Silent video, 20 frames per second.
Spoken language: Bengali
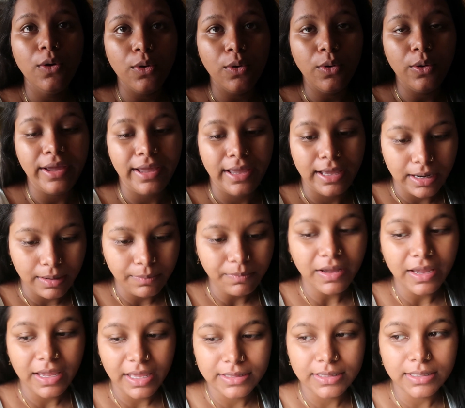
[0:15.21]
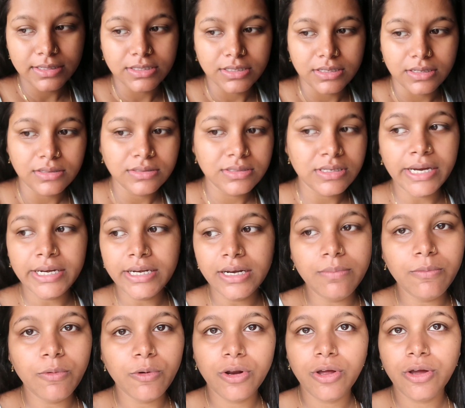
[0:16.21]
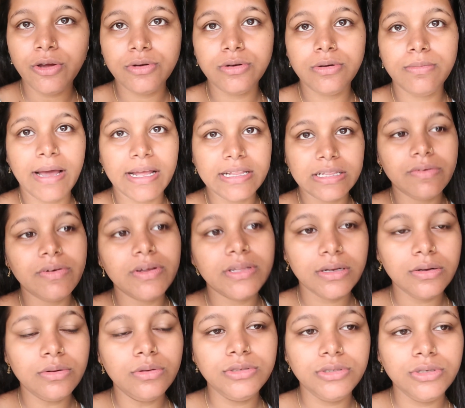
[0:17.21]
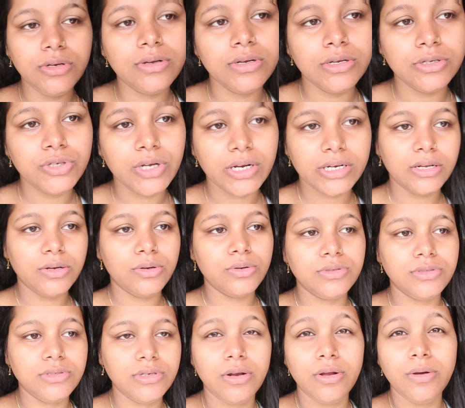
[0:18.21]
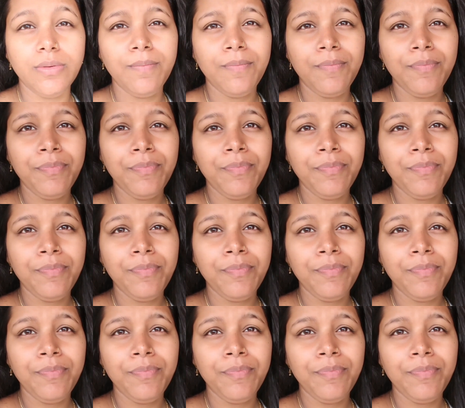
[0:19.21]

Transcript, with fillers: ও এরম কেঁদেছে যাই না মনে হয় ওর ব্যথা ব্যথা করছিলো কিছু একটা হচ্ছিলো